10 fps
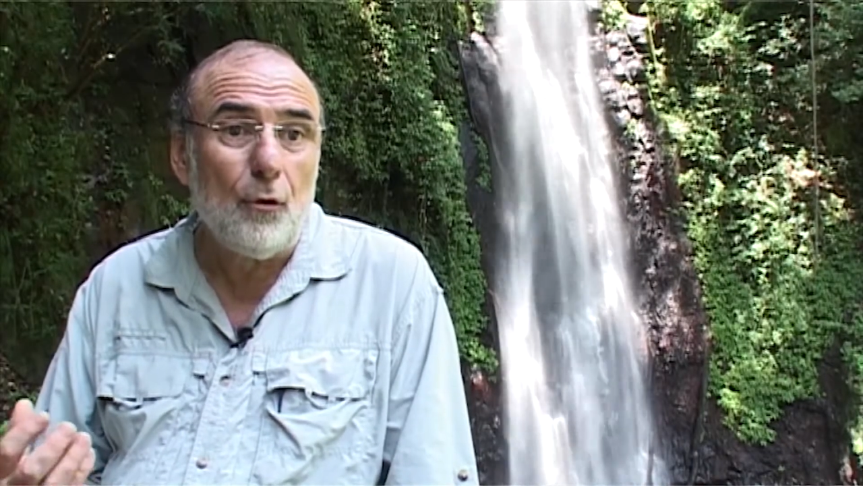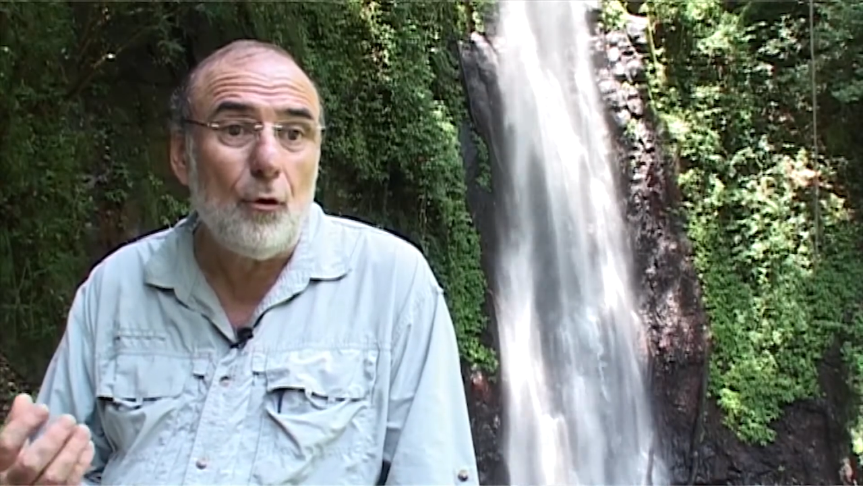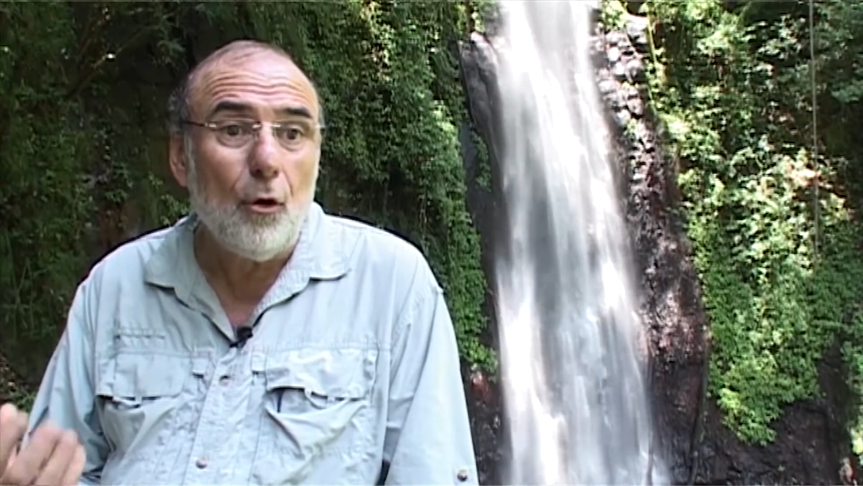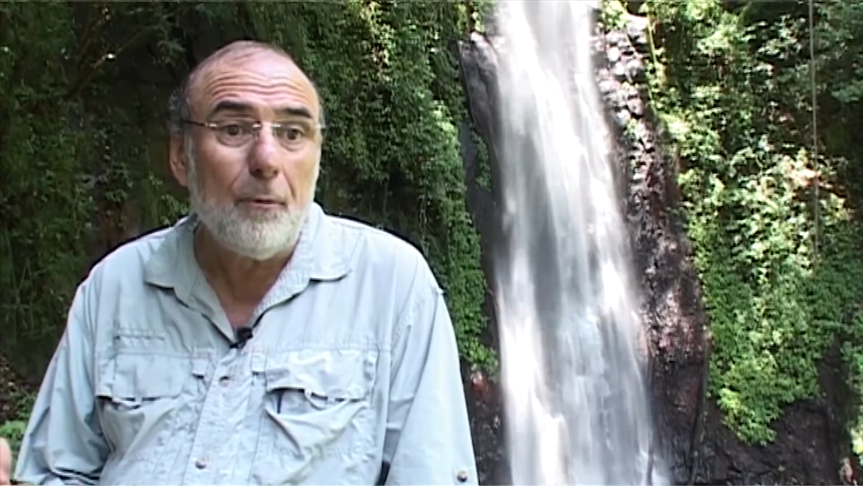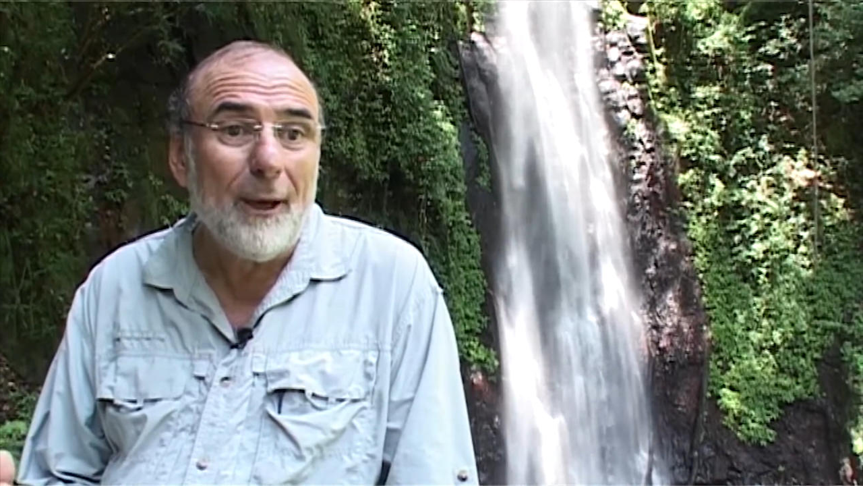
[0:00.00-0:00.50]

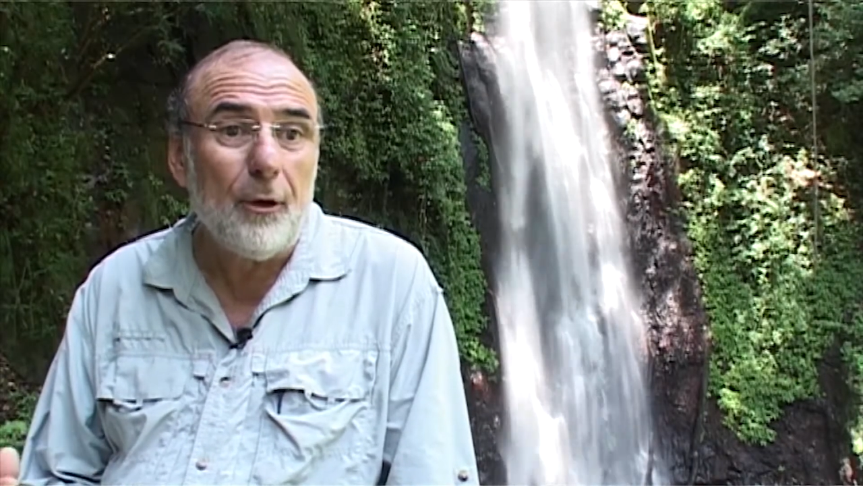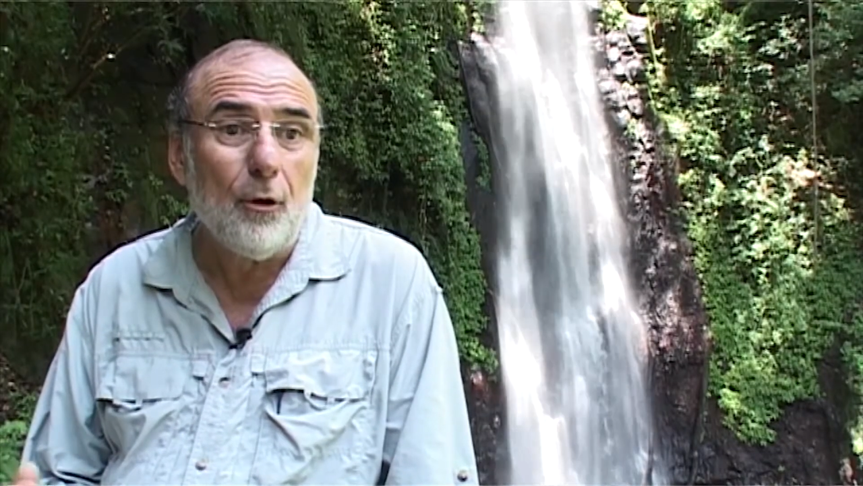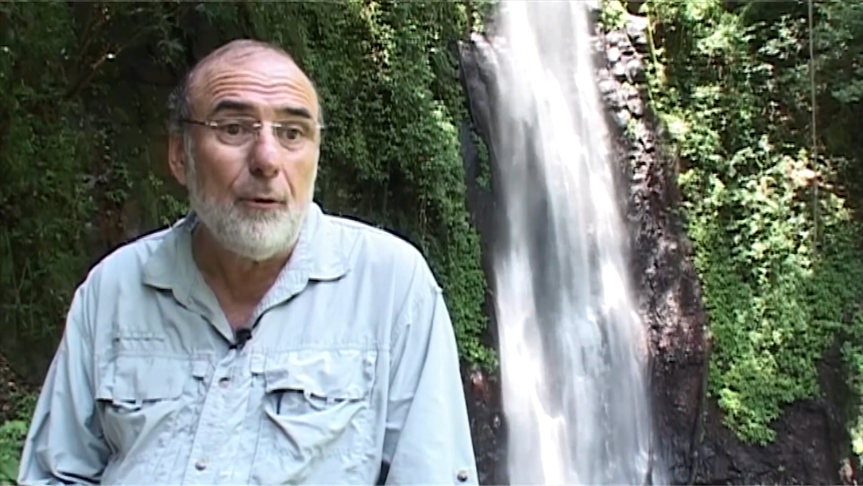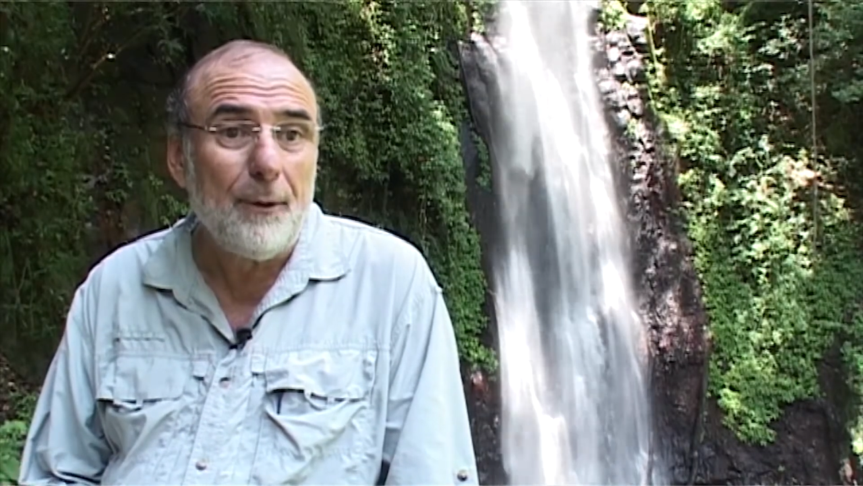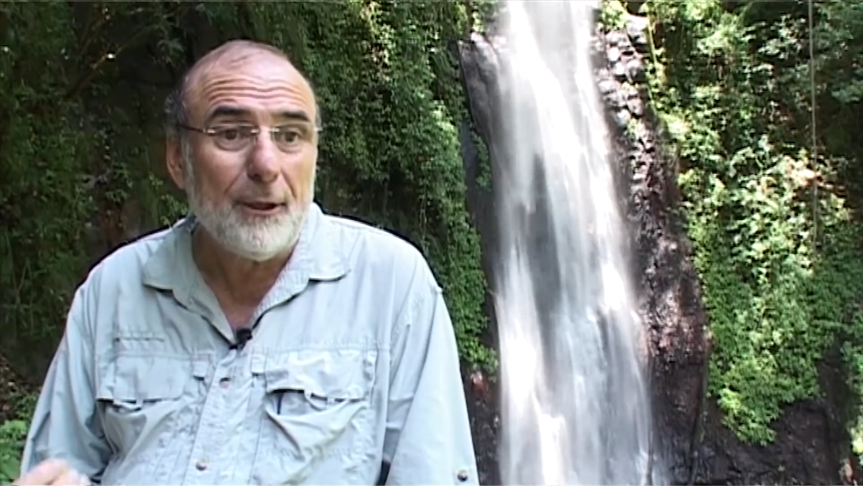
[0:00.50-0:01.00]
une longue
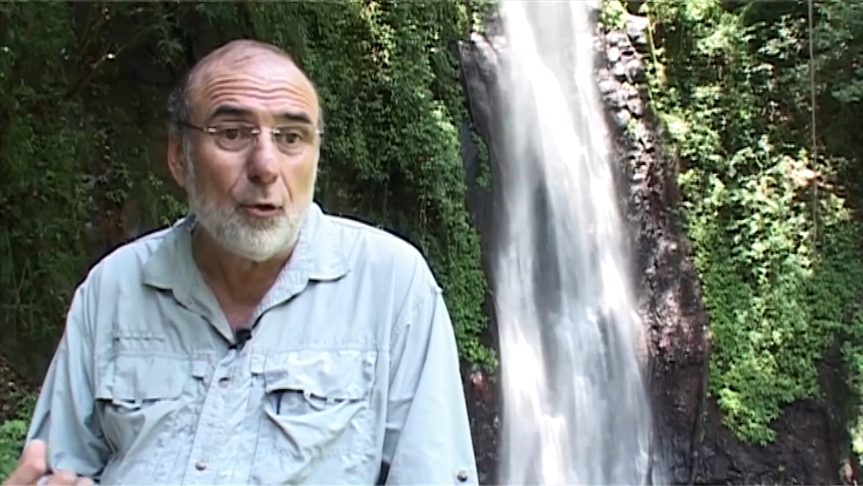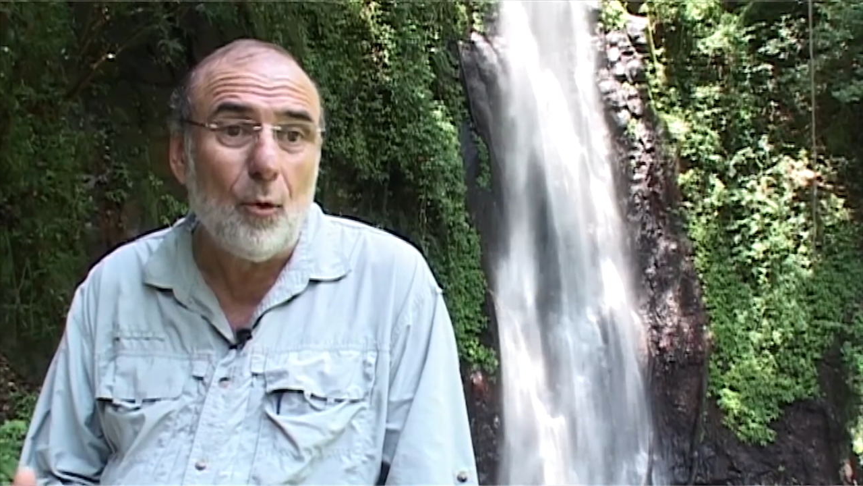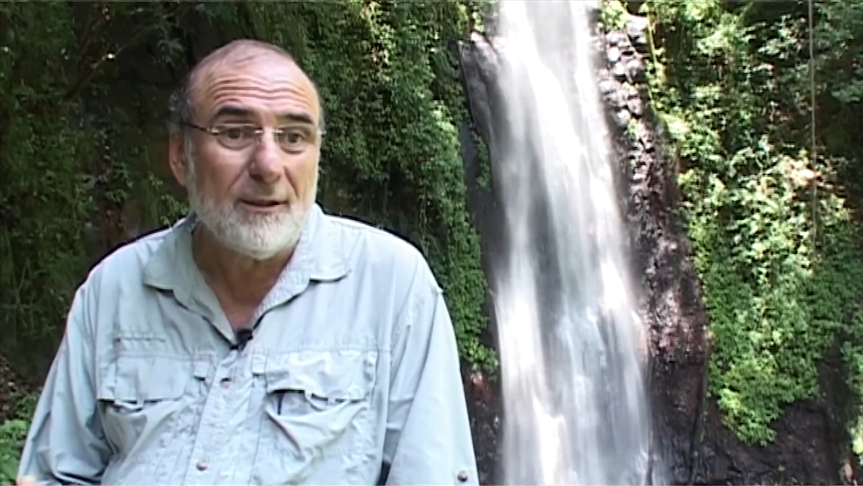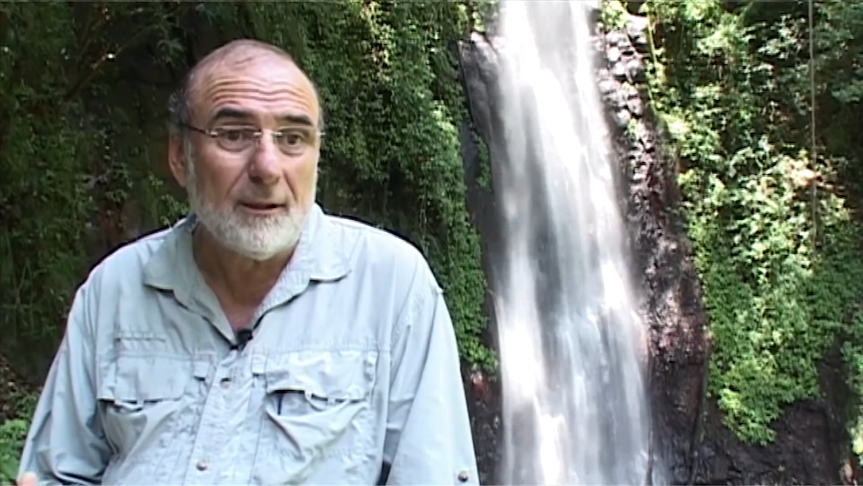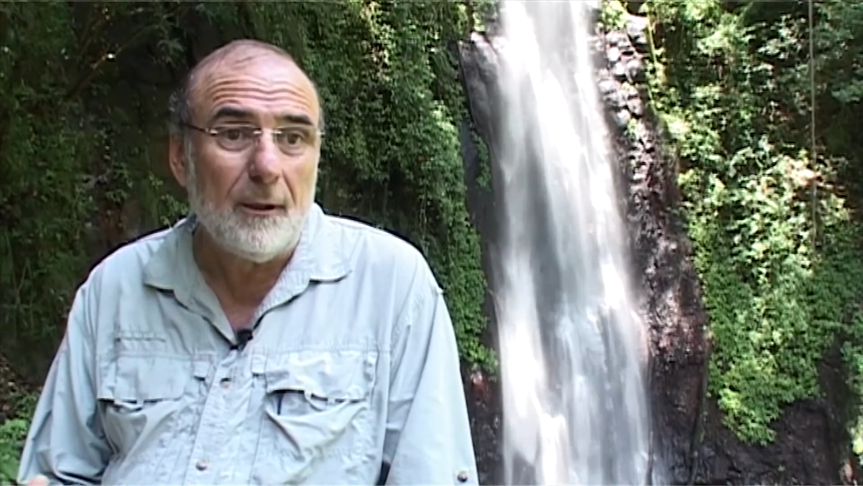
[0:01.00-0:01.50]
période, pendant
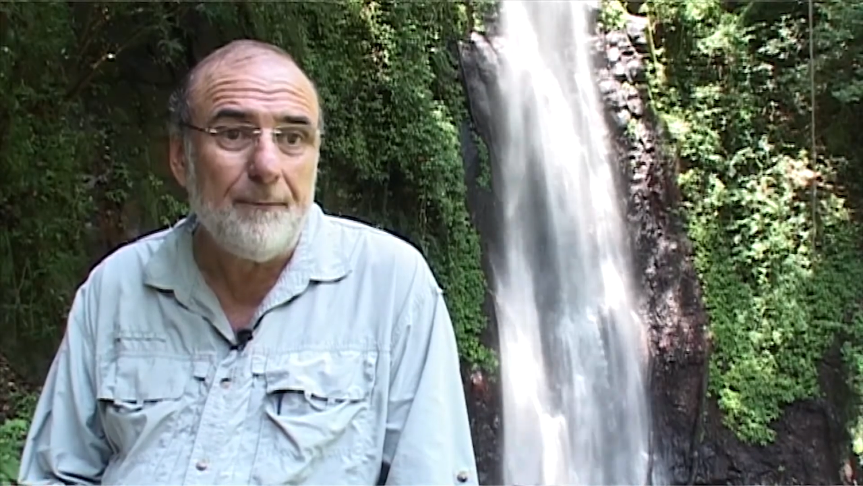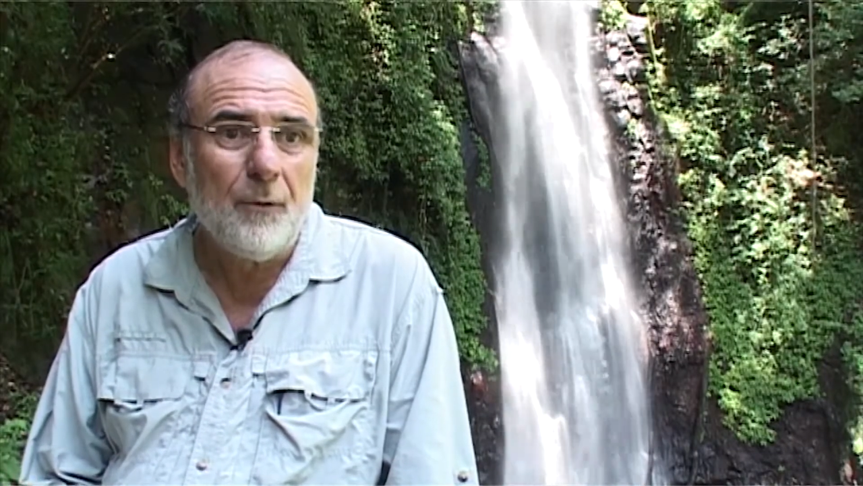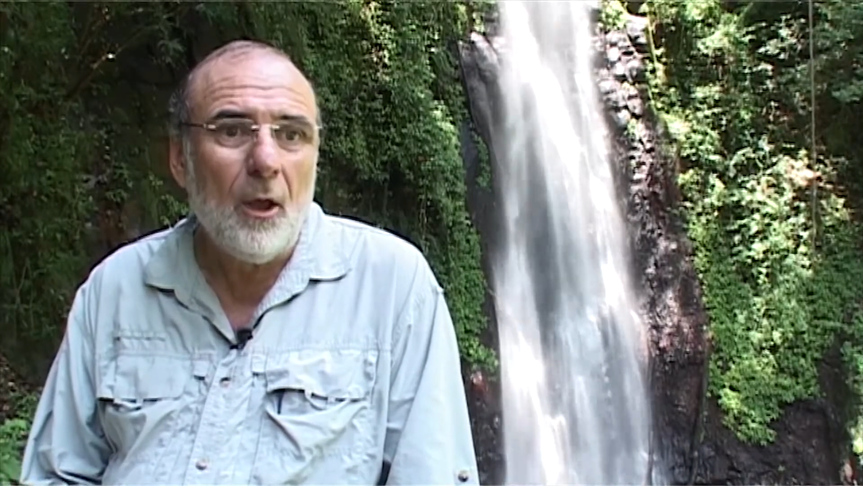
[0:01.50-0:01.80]
trois ans,